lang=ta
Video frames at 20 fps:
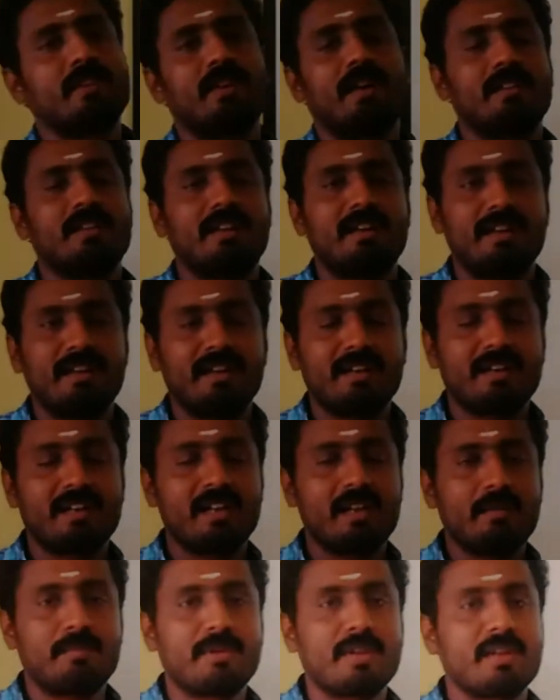அதில் நெட்டை
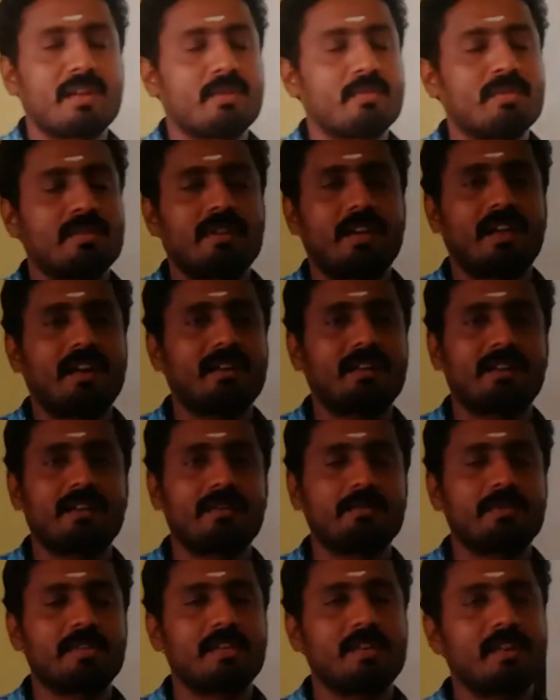அப்படிங்கிற ஒரு கேரக்டர்
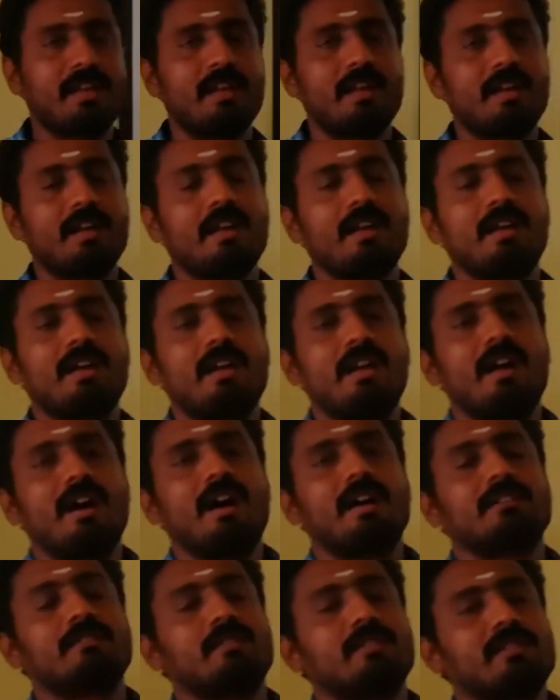இருக்குது பார்த்தீங்களா
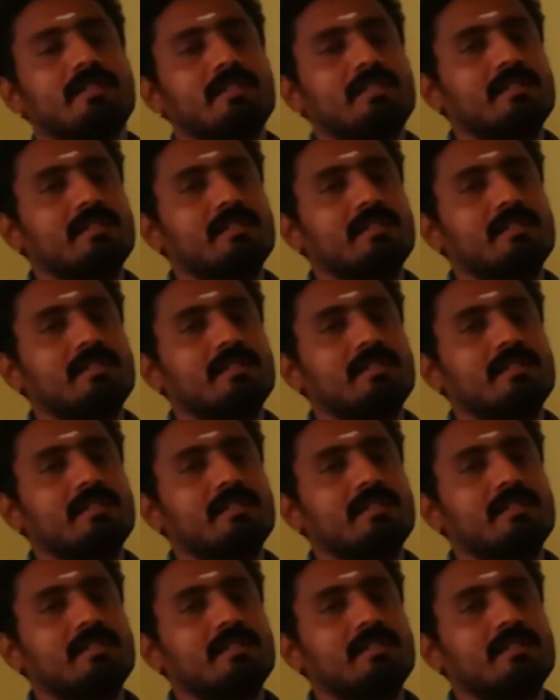அது வந்து